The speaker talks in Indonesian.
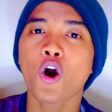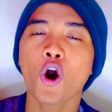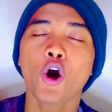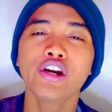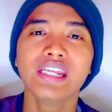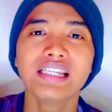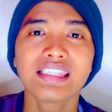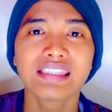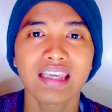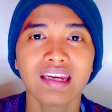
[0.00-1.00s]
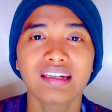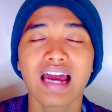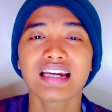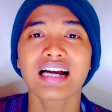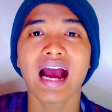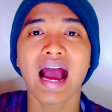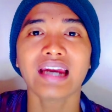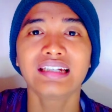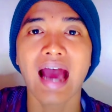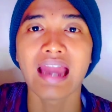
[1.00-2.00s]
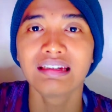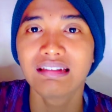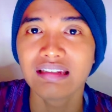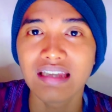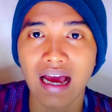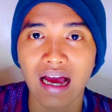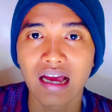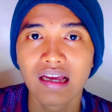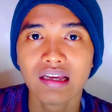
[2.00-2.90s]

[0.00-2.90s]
kondisi dan keadaan dia